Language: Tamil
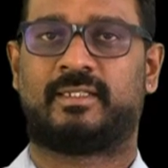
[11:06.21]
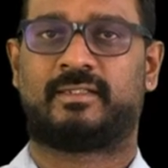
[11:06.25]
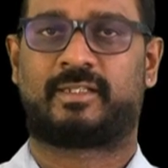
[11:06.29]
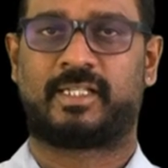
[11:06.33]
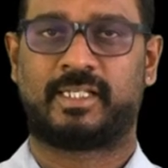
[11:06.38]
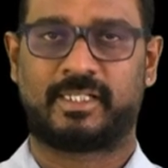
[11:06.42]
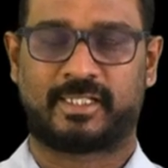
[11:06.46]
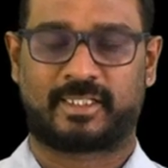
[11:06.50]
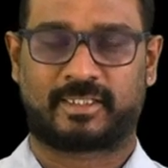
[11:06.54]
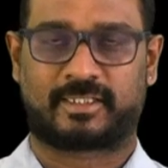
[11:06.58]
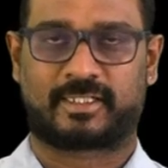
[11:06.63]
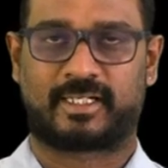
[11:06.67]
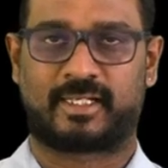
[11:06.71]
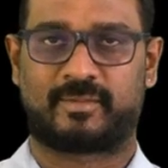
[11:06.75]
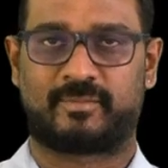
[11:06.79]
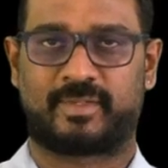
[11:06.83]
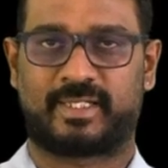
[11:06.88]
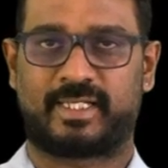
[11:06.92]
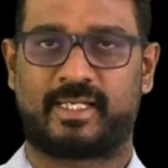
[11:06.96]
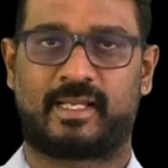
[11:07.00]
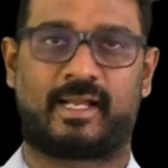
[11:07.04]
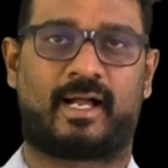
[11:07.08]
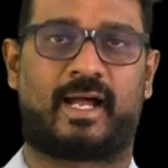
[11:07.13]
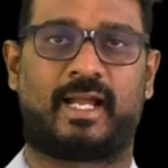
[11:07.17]
திங்கட்கிழமை
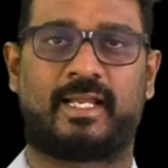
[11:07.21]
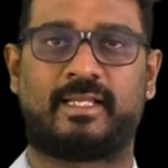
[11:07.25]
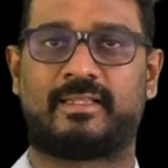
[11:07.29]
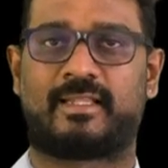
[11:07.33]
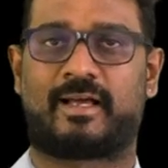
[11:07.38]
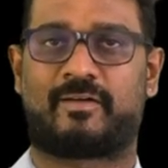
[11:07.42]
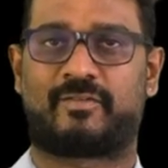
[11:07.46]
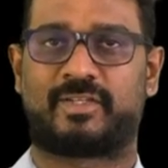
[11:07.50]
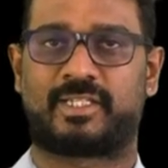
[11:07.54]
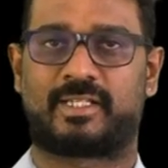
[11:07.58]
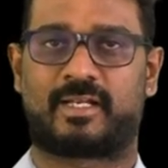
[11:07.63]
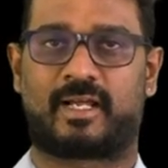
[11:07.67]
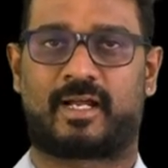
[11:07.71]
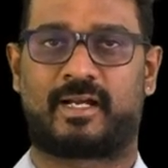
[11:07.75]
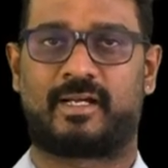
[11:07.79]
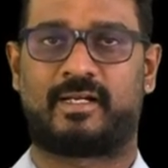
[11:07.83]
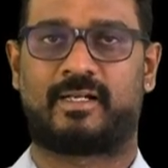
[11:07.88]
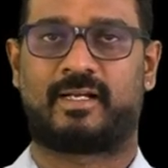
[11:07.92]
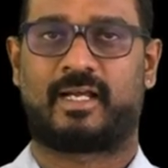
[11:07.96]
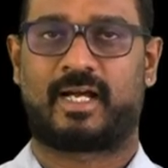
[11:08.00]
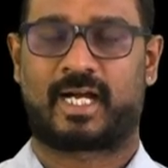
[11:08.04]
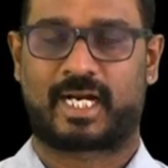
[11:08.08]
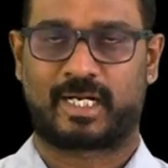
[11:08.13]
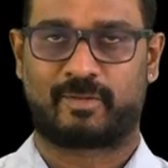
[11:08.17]
ஐந்தாவது நாள்
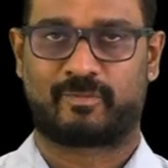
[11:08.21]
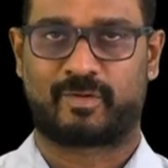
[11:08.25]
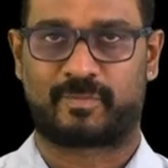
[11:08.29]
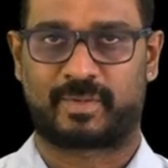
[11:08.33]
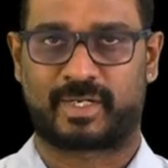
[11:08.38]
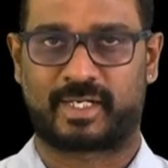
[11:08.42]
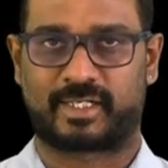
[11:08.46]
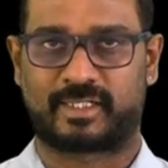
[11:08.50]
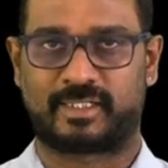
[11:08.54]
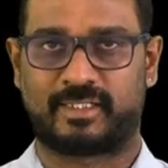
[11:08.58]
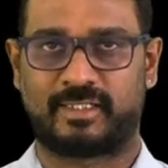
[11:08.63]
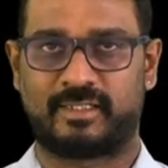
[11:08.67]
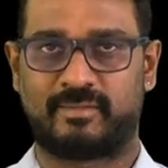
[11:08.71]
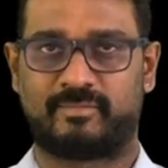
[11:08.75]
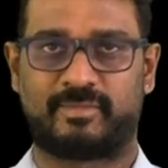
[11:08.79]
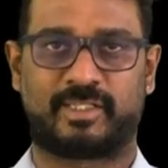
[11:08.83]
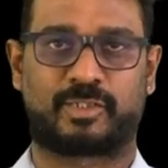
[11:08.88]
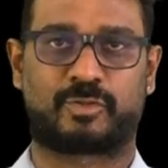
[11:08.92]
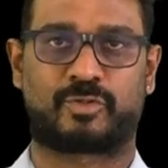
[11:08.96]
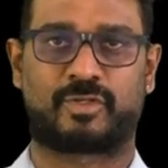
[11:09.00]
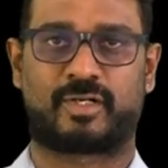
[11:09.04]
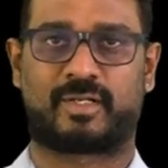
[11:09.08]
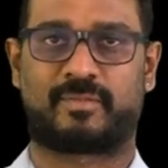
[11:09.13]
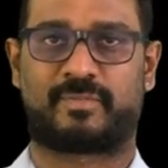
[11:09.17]
அகழ்வு பணிகள்
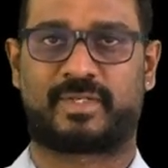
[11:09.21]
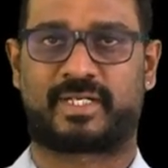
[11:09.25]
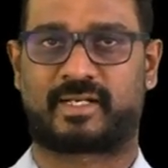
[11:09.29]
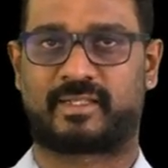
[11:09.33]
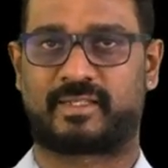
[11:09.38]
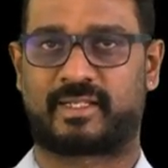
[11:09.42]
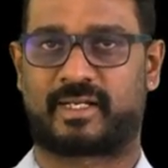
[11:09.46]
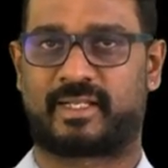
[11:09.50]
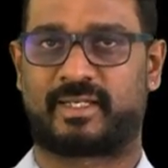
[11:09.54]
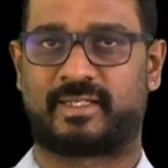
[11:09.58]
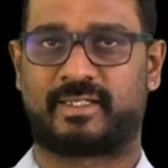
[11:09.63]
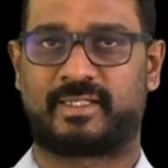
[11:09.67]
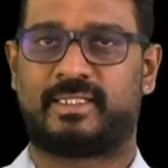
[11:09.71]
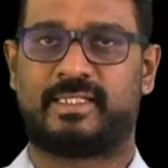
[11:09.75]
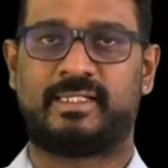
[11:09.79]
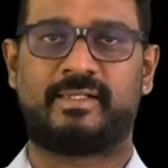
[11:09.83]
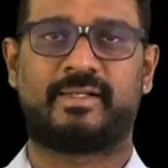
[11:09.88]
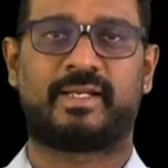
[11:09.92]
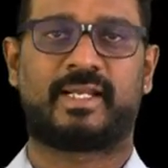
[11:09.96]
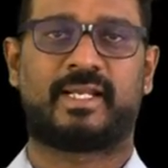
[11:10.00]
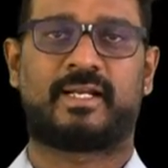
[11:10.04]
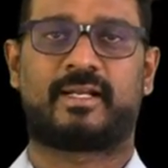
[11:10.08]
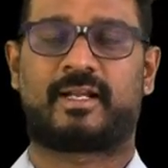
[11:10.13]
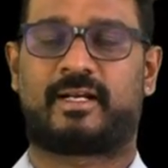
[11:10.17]
மேற்கொள்ளப்பட்டிருந்தன
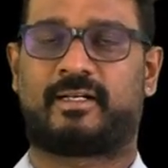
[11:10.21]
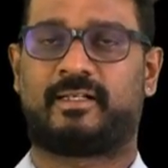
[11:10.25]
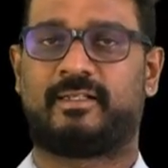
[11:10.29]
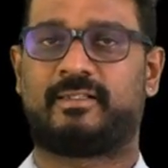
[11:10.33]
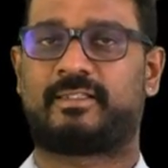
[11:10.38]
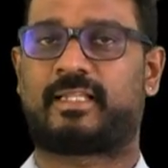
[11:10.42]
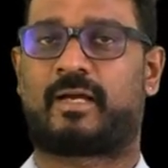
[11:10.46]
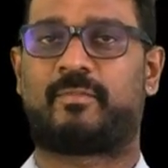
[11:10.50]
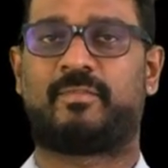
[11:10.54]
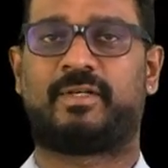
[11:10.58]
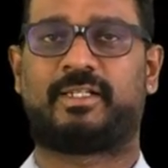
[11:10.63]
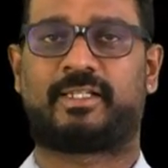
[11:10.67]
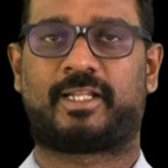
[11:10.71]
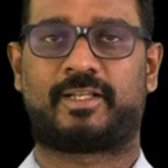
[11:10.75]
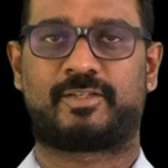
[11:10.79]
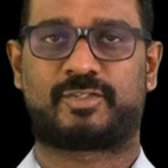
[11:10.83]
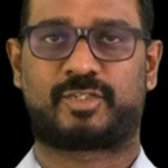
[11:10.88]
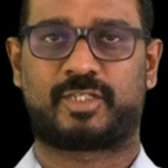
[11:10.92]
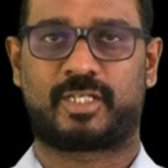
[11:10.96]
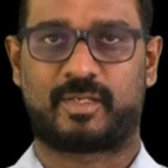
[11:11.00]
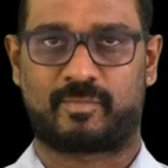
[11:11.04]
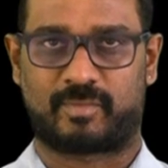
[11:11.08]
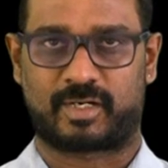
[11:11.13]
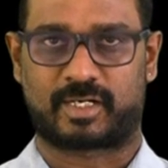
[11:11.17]
இன்றைய நாளில் தமிழ்
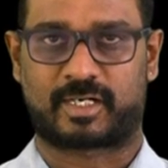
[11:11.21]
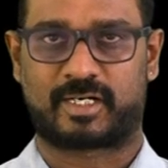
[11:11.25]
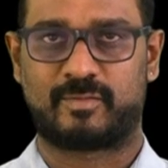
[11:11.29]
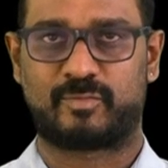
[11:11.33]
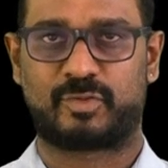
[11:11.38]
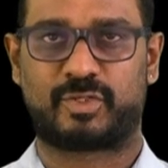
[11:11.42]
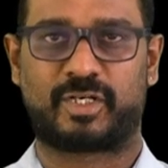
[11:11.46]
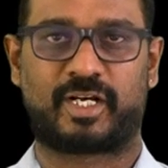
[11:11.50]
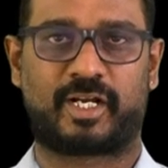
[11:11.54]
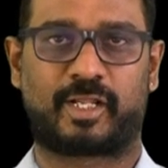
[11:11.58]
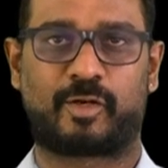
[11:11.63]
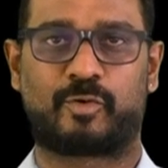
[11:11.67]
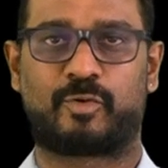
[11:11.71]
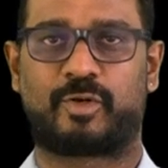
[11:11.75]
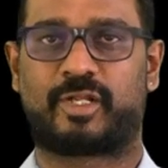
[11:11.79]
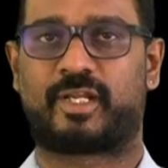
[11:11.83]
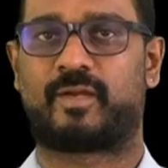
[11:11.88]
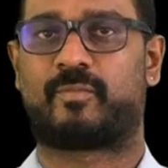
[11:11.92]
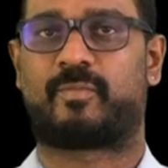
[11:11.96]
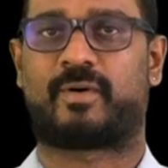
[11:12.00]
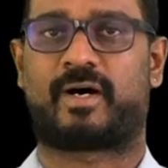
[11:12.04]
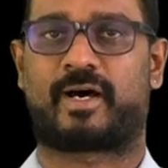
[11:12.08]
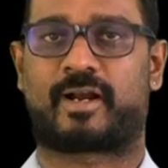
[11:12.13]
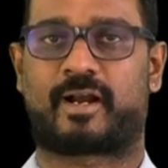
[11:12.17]
தேசிய மக்கள் முன்னணியினுடைய
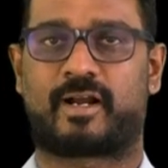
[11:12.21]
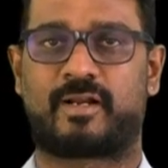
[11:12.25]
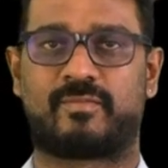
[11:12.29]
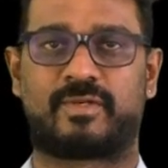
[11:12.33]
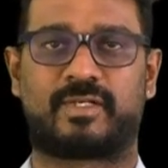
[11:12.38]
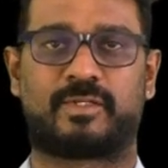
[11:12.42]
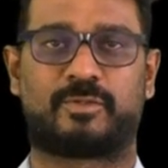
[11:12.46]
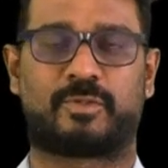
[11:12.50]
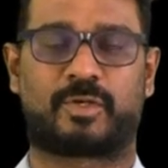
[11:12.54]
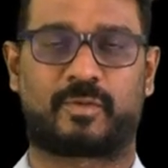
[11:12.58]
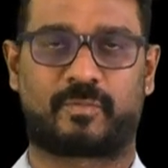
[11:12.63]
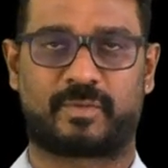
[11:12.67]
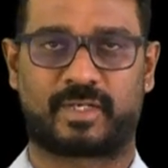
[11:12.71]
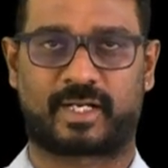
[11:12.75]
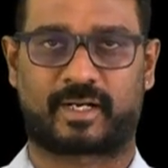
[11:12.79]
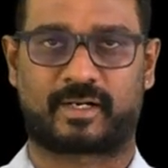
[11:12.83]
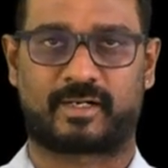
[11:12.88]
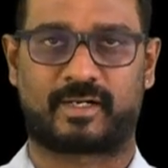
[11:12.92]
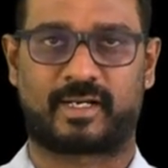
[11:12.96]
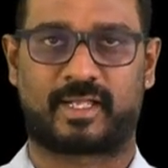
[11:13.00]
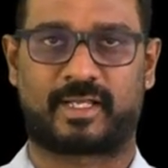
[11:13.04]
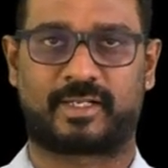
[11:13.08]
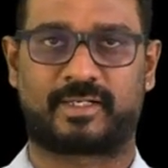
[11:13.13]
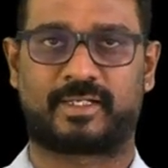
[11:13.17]
பாராளுமன்ற
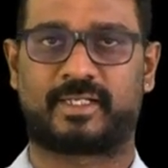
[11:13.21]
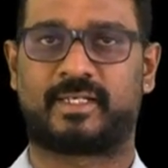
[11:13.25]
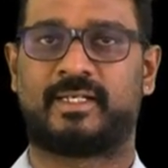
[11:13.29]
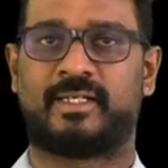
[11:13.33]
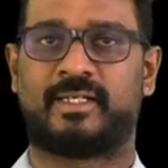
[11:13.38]
உறுப்பினர்களான